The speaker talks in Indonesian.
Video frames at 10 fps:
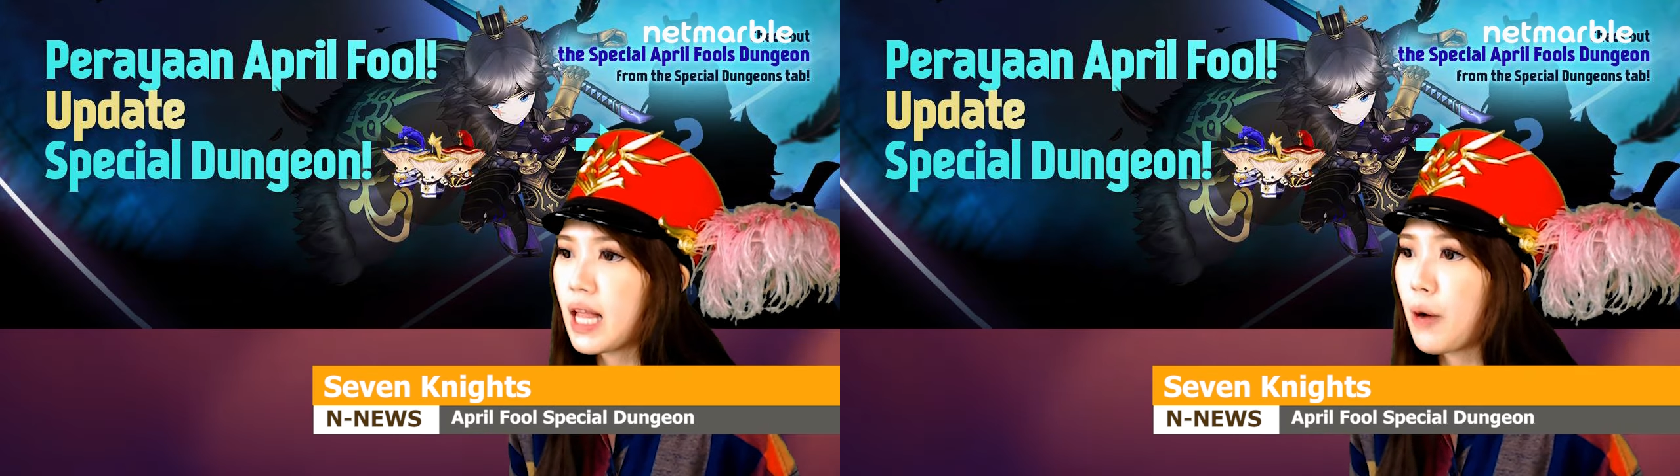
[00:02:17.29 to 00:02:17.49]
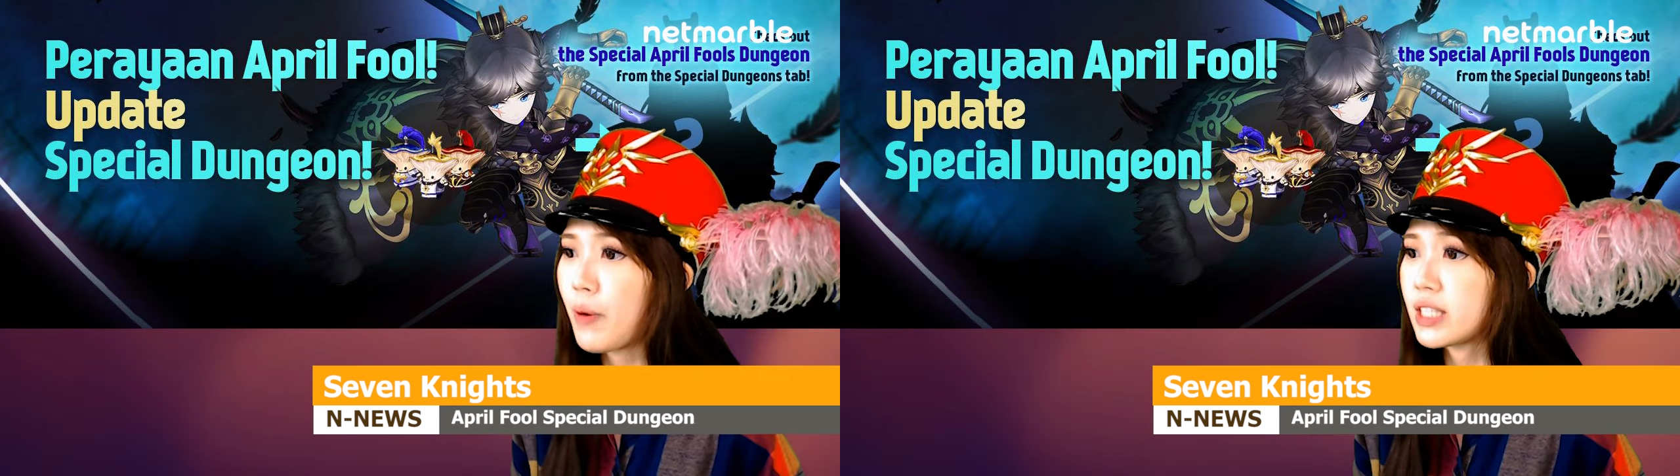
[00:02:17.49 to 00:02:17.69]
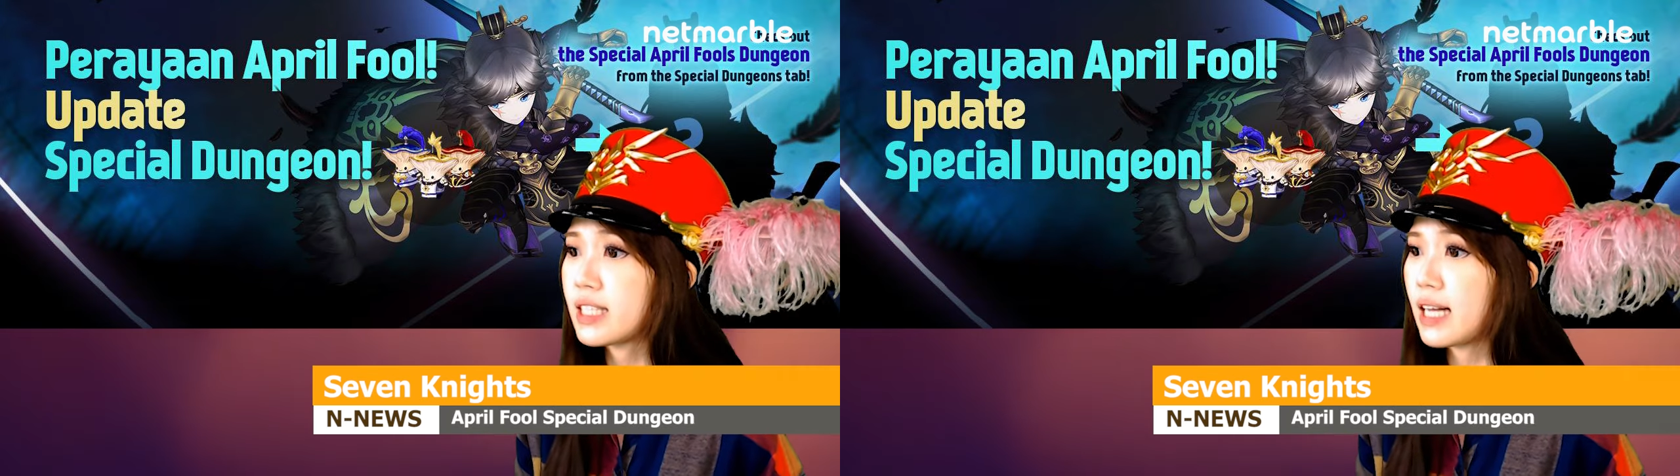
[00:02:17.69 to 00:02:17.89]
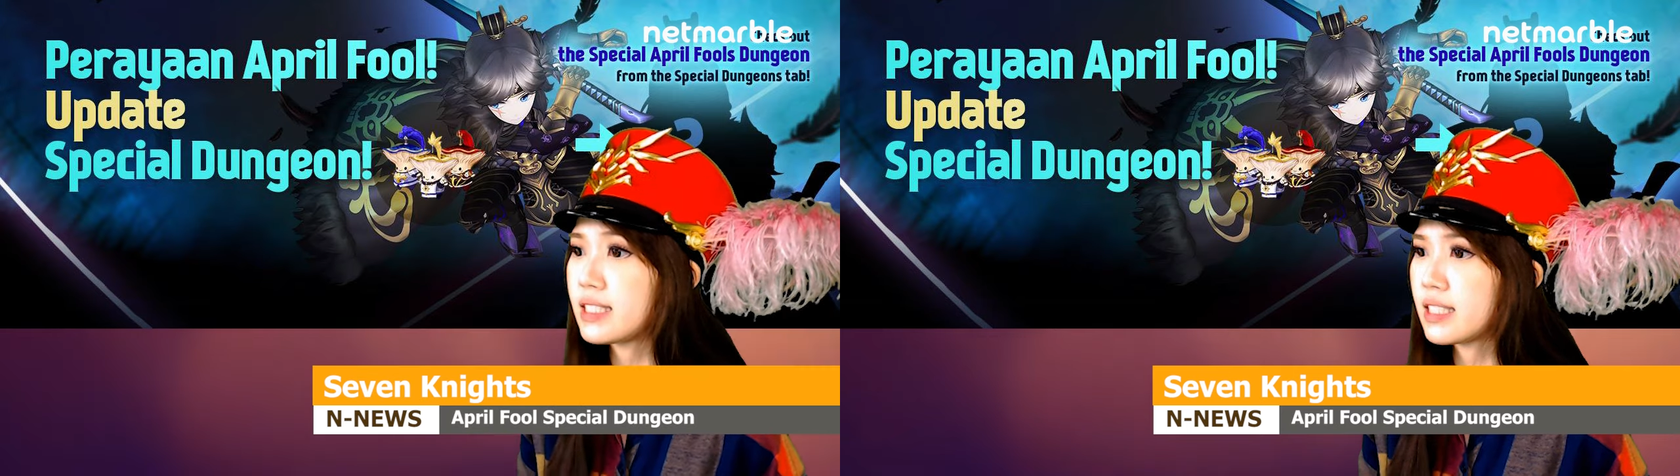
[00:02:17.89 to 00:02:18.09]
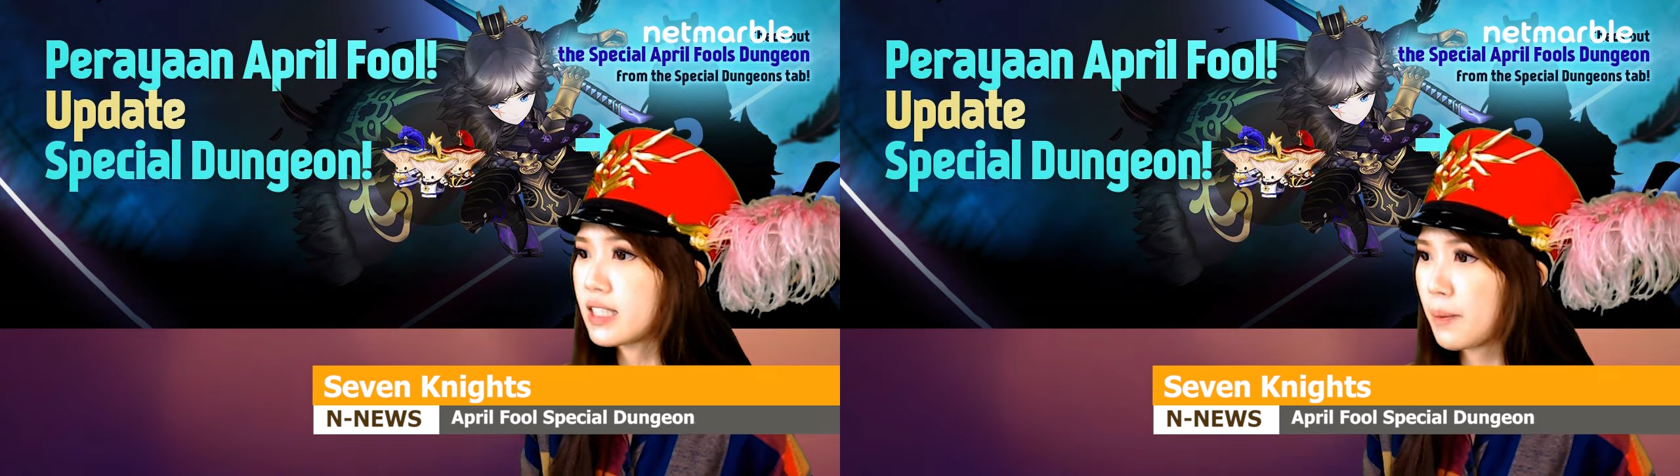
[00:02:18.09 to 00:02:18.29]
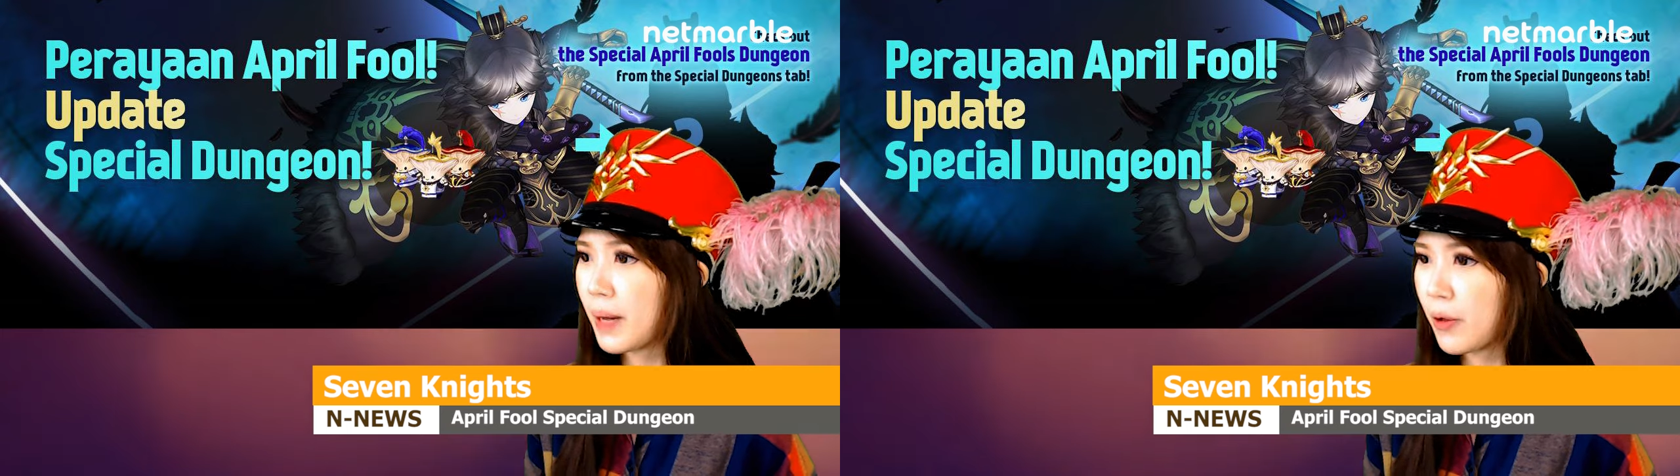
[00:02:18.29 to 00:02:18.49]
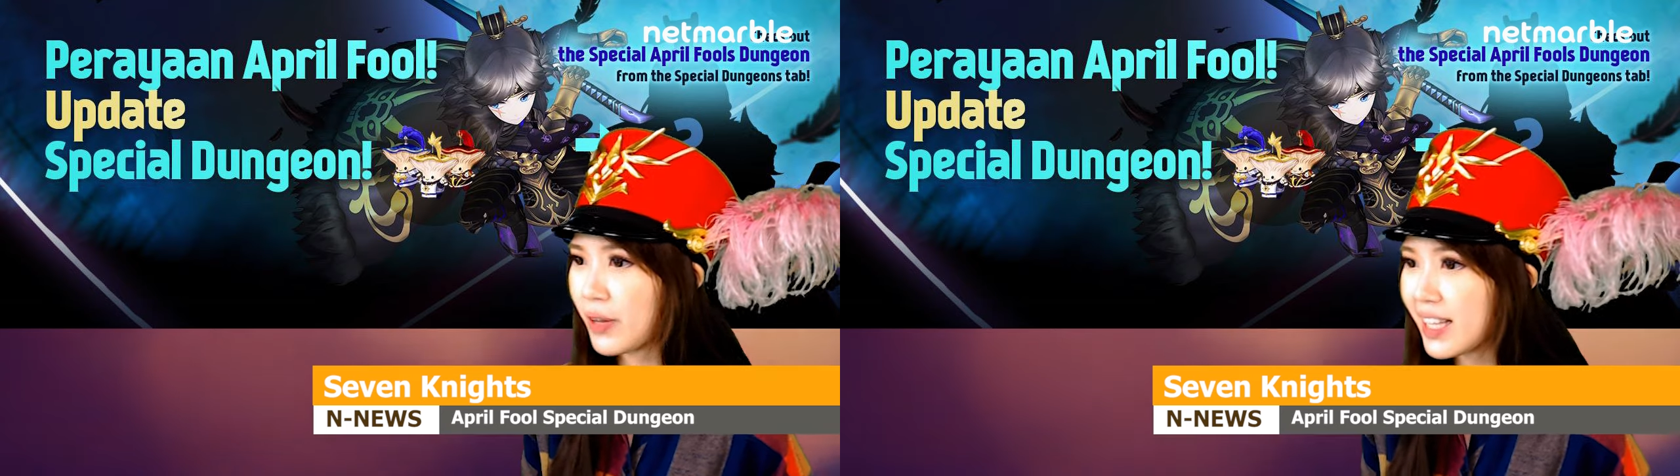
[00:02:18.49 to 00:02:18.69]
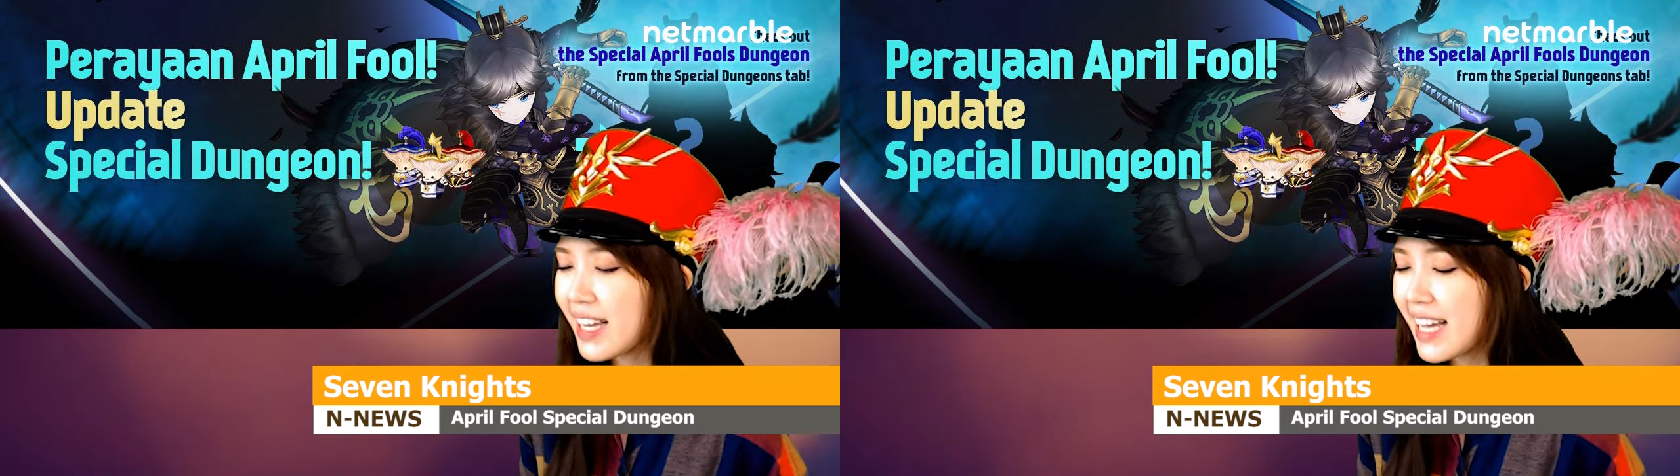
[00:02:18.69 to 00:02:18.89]
lawan dungeon terbaru
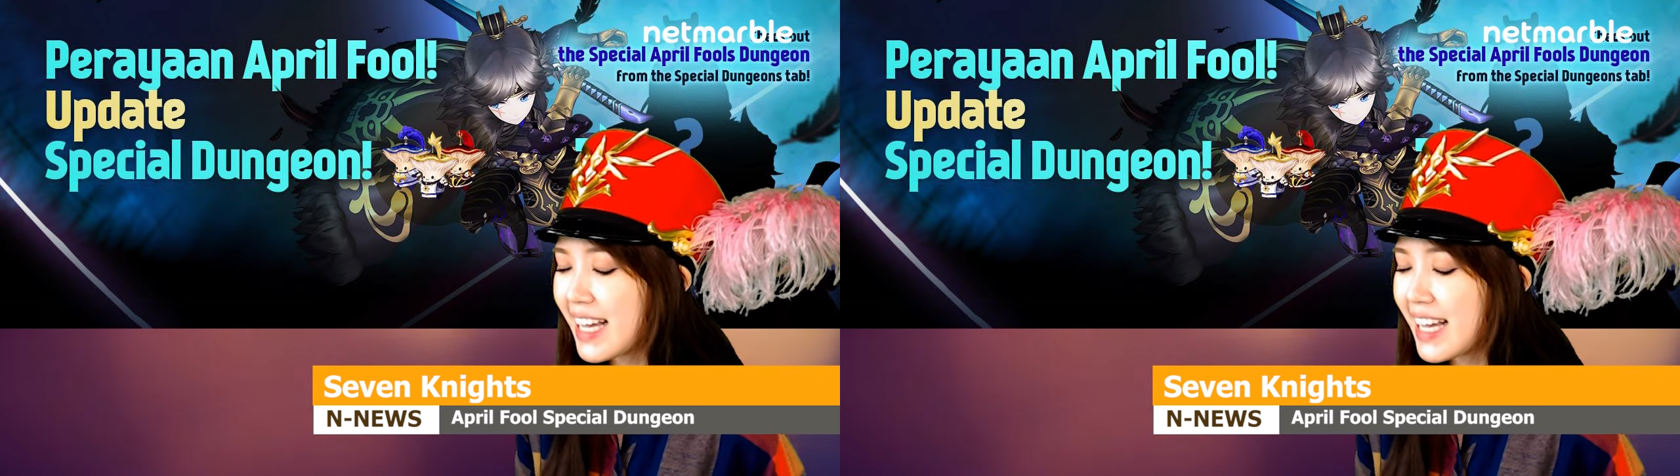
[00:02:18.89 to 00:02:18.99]
ini?